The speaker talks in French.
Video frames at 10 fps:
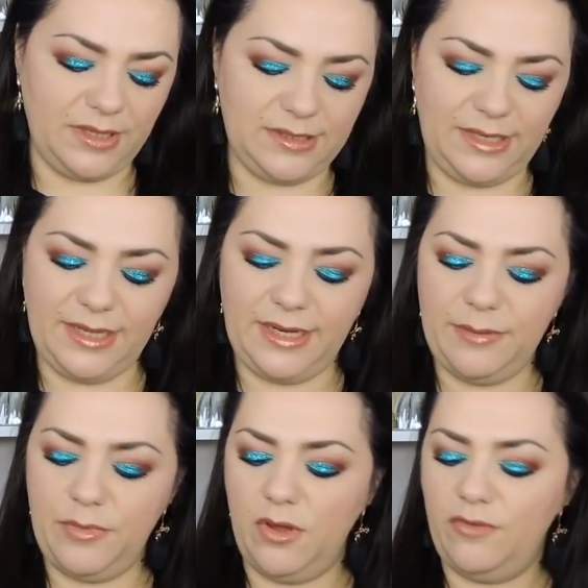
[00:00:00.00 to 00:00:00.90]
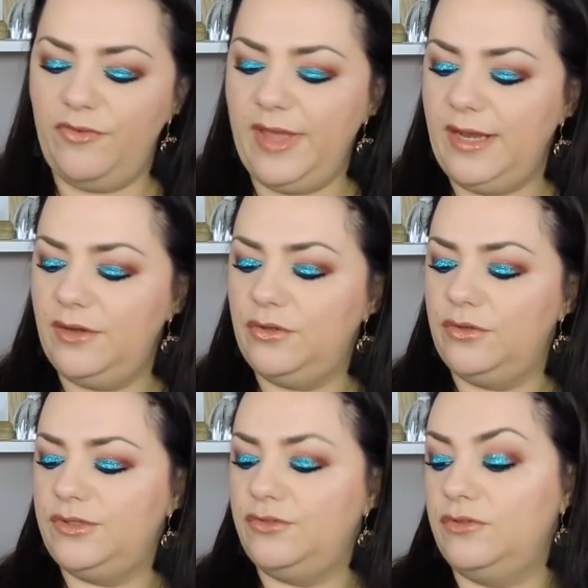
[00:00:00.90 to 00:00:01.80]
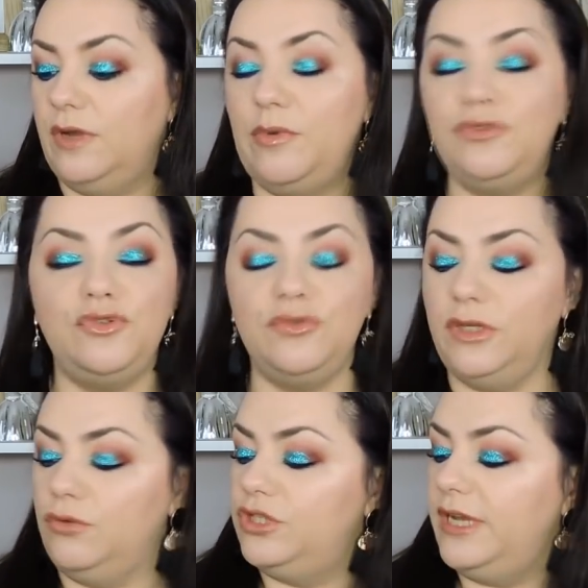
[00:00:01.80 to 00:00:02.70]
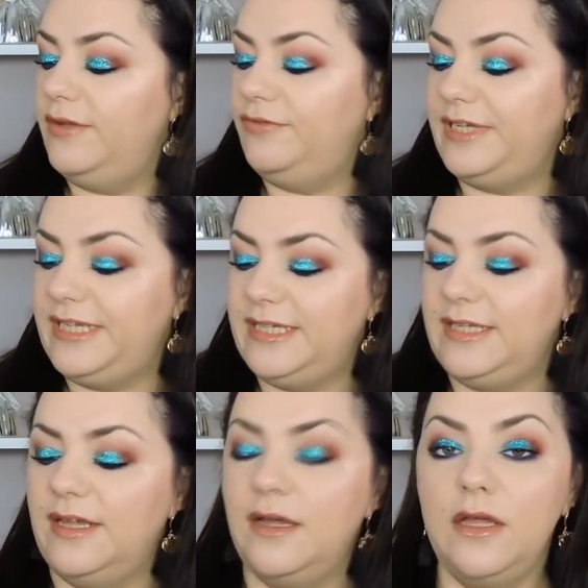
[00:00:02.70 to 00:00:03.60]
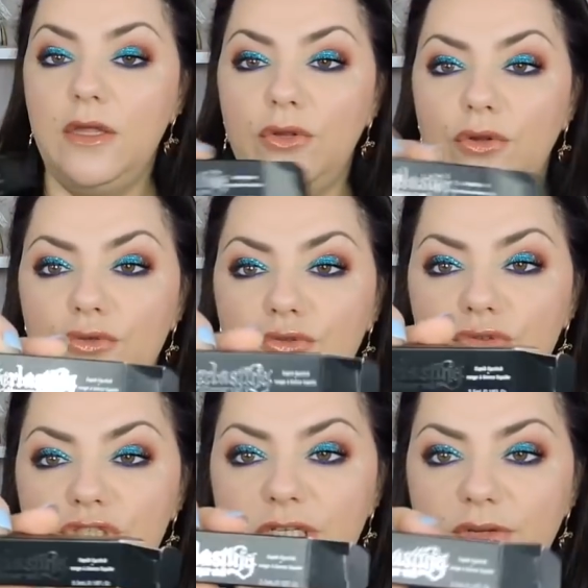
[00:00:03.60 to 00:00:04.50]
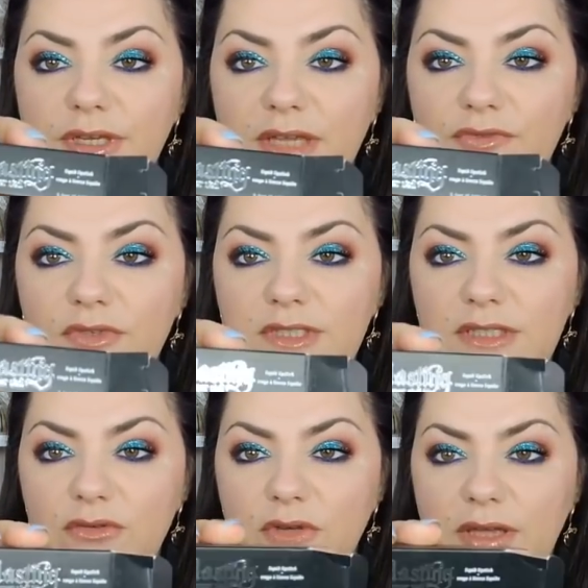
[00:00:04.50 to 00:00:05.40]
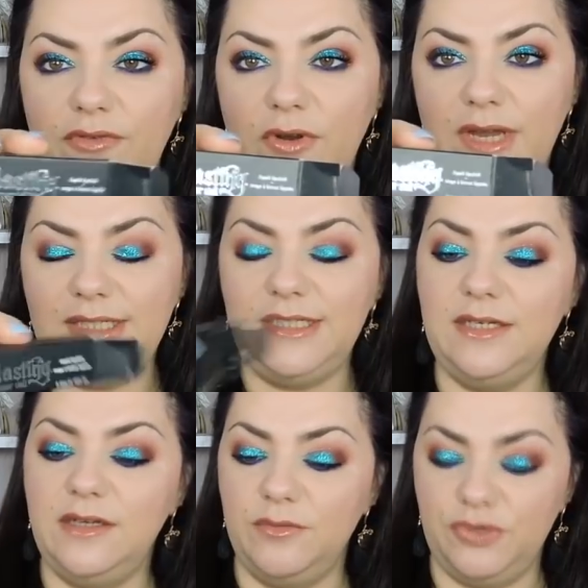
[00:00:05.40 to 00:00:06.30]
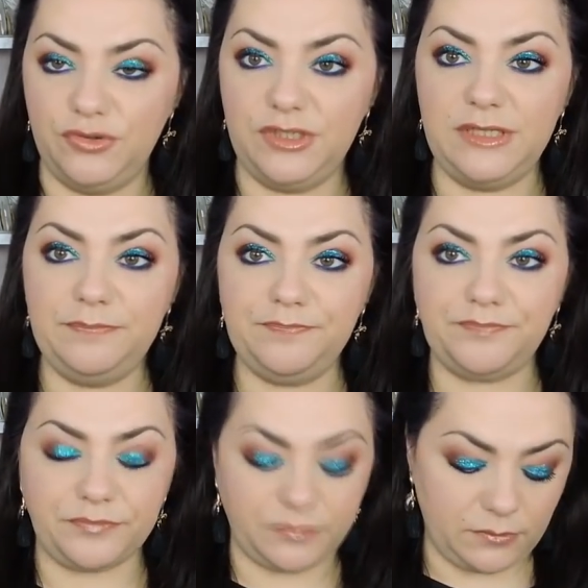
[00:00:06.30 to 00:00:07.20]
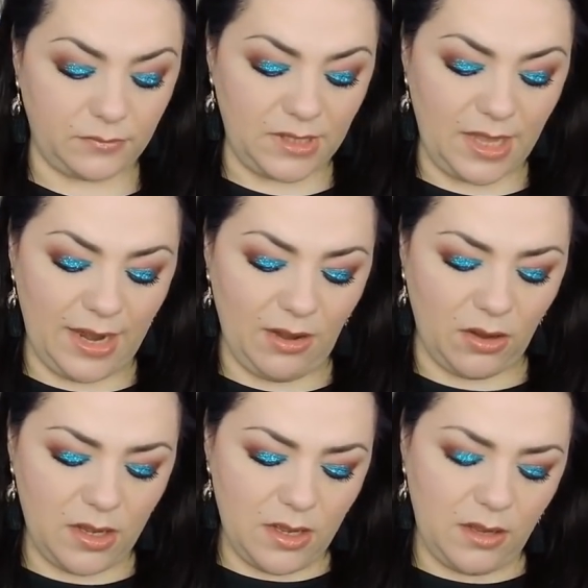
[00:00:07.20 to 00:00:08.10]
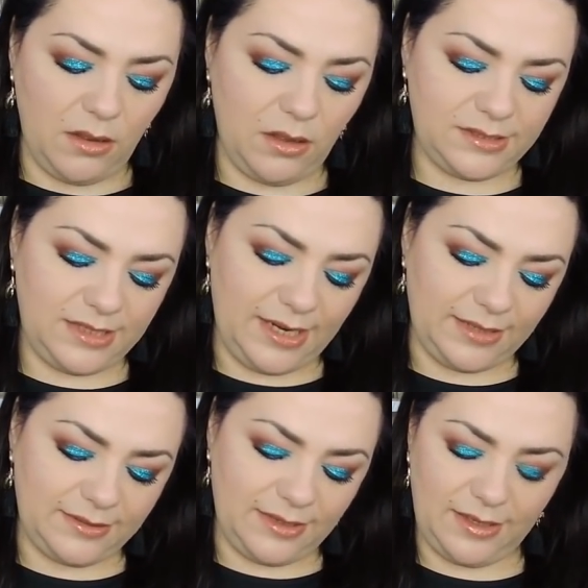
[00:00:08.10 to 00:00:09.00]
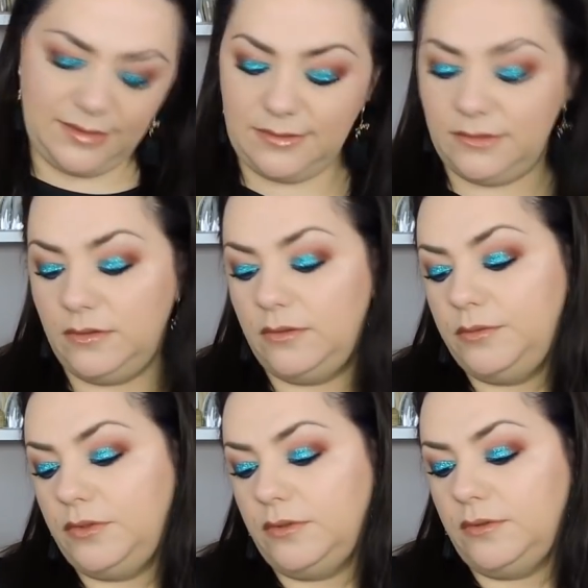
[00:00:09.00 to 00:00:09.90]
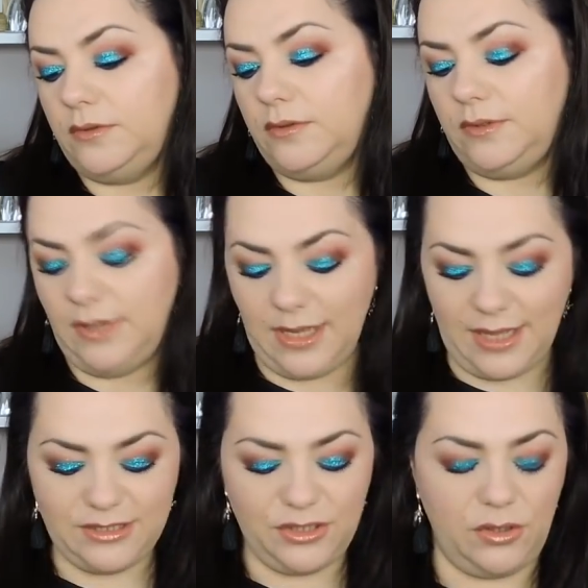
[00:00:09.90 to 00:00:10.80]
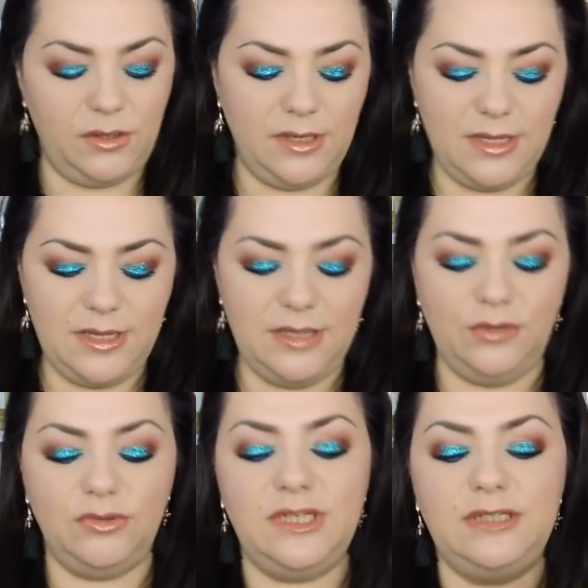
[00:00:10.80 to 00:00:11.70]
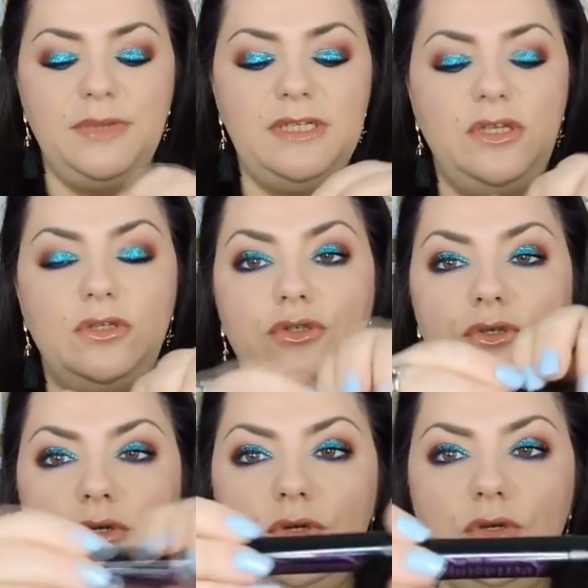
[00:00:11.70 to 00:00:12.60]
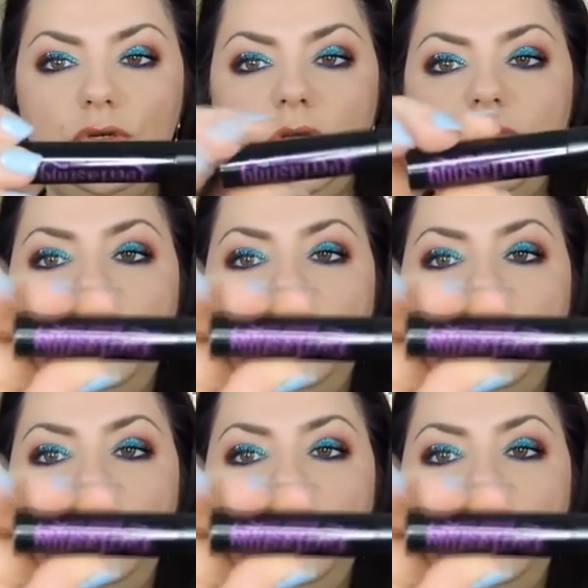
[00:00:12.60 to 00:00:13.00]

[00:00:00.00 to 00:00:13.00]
les Glimmer Veil, euh, normalement ce sont des rouges à lèvres liquides euh, de chez euh, Kat Von donc Everlasting comme ceci. Alors, c'est la teinte Razzle, donc ça se présente comme